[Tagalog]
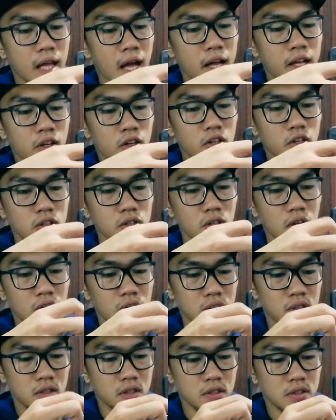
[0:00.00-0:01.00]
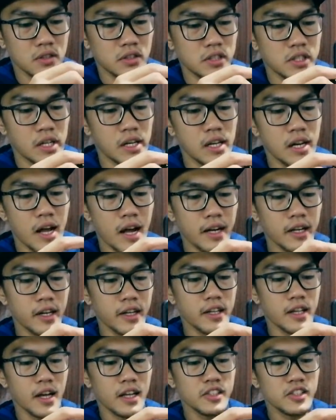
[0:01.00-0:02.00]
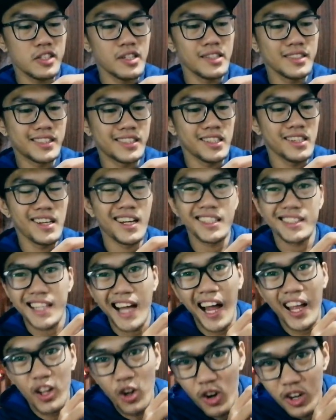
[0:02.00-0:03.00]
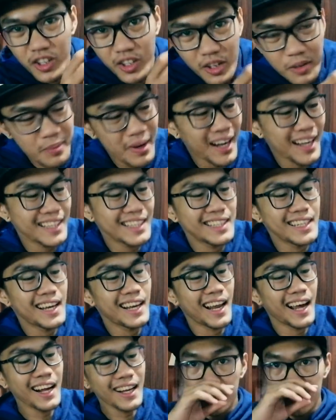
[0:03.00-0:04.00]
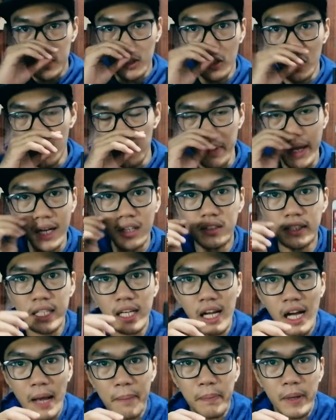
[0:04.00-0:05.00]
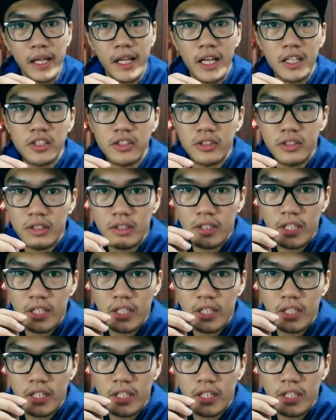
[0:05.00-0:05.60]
tayo, chill lang, ganyan. Chill-chill lang tayo, no? Mga nila lang. So, meron silang application